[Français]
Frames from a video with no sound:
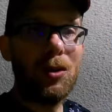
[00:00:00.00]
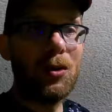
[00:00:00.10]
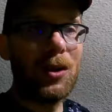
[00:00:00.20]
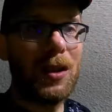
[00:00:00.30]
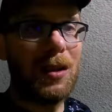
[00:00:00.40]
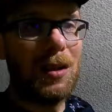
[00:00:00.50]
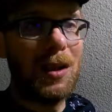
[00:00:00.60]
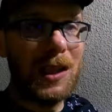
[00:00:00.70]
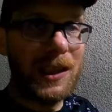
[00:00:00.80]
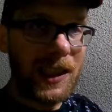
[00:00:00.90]
Donc
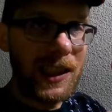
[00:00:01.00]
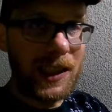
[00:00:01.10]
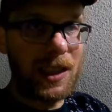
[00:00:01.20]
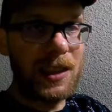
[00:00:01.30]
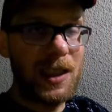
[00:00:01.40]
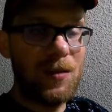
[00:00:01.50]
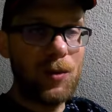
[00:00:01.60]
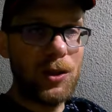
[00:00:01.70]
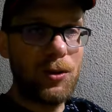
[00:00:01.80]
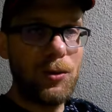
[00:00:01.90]
j'ai chargé la
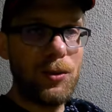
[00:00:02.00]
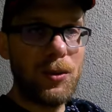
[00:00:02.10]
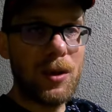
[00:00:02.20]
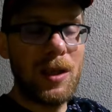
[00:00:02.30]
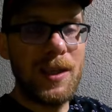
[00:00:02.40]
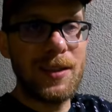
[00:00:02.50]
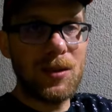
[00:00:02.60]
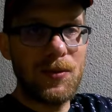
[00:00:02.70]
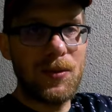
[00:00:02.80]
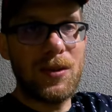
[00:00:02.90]
voiture, les
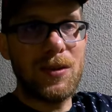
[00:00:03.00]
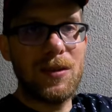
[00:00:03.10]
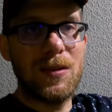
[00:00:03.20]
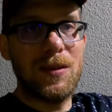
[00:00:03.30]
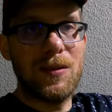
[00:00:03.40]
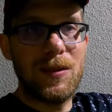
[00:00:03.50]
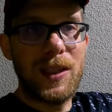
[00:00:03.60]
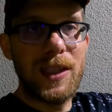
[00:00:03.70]
enfants, euh,